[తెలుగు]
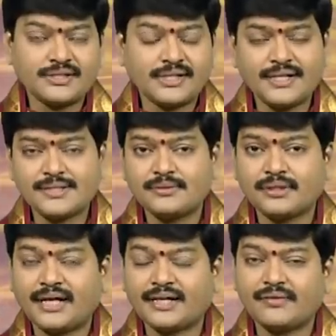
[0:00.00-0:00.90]
శ్రీరస్తు
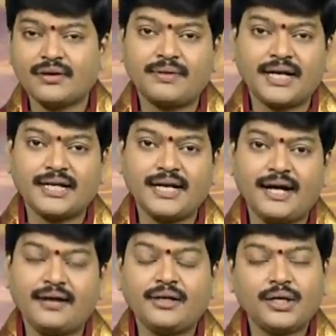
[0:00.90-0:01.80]
కార్యక్రమంలో
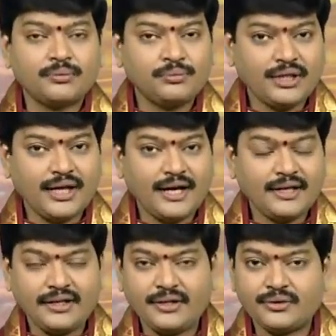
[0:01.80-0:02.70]
భాగంగా ముందుగా
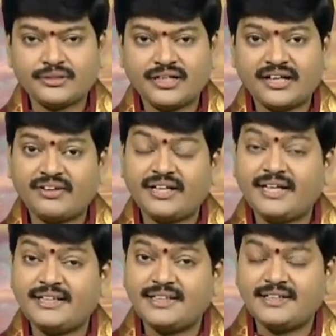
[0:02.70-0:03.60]
ఈ రోజు
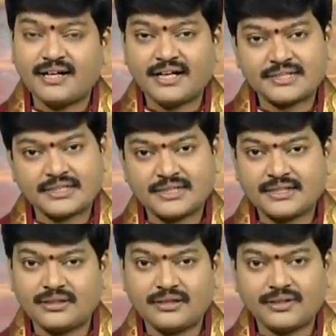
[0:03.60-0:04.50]
ఉన్నటువంటి తిదివార
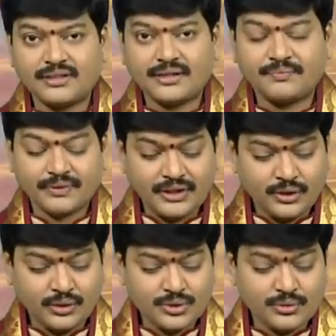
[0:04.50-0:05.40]
నక్షత్రాదులు గమనిద్దాం
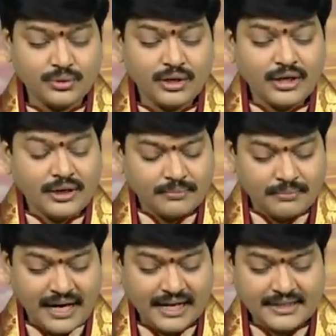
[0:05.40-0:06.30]
ఈరోజు
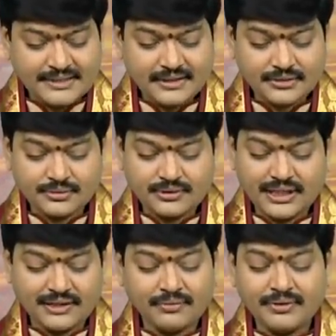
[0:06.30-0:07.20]

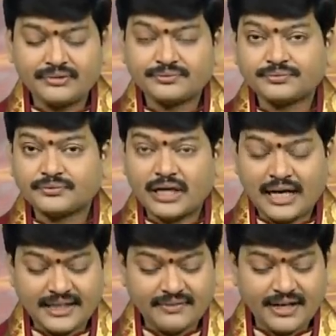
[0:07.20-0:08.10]
మార్గశిరసుద్ధ నవమి
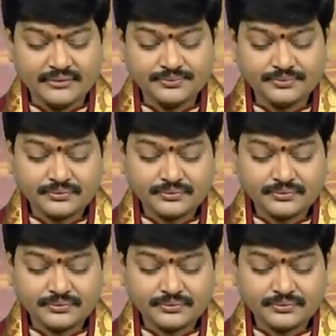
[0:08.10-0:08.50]
ఆదివారం